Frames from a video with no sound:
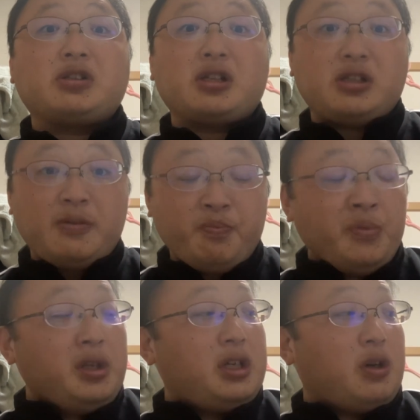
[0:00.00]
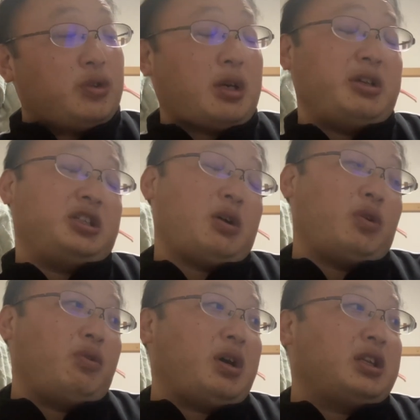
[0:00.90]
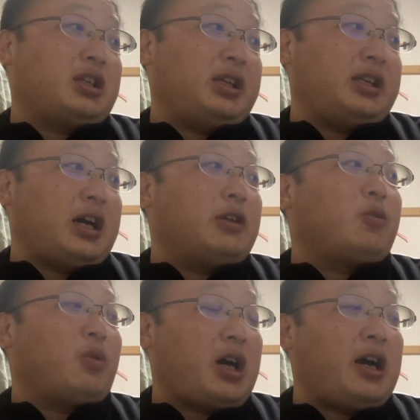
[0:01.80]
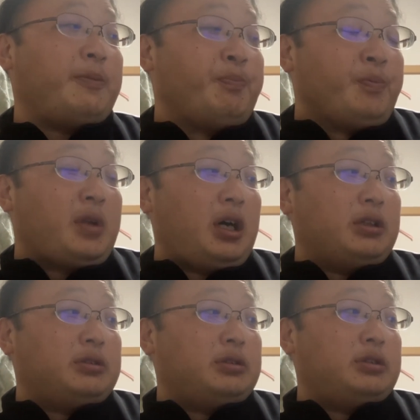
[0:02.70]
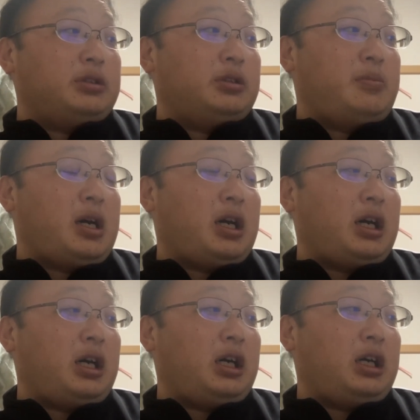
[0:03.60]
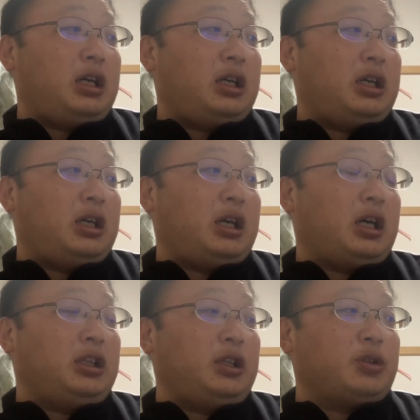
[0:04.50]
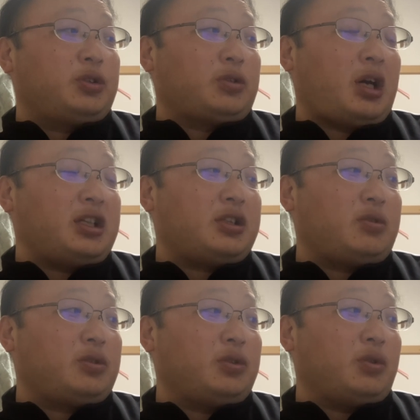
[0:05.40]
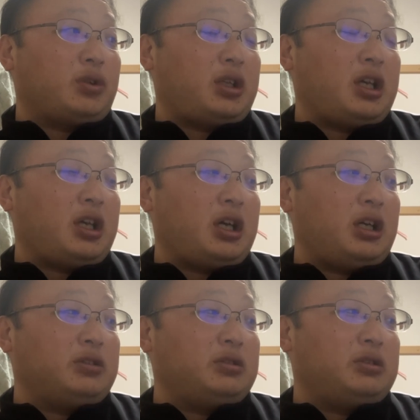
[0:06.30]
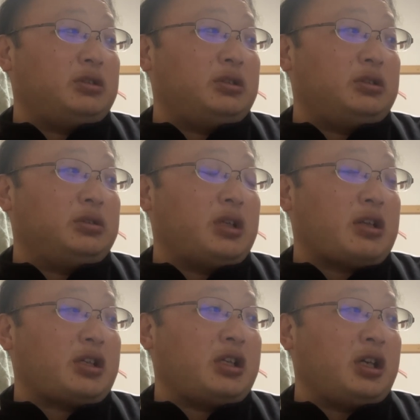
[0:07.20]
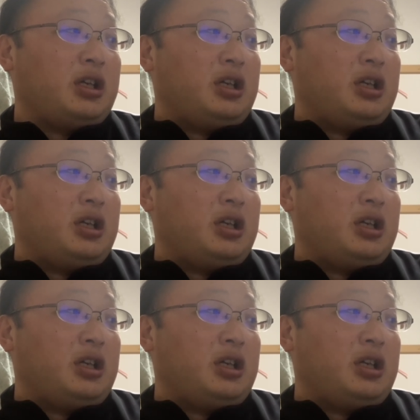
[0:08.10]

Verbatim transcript: ですね、えー、おしゃべりした方が良かったりであるとか、あのー、まあ、あある程度人と話すことによって、あのー、なんですかね、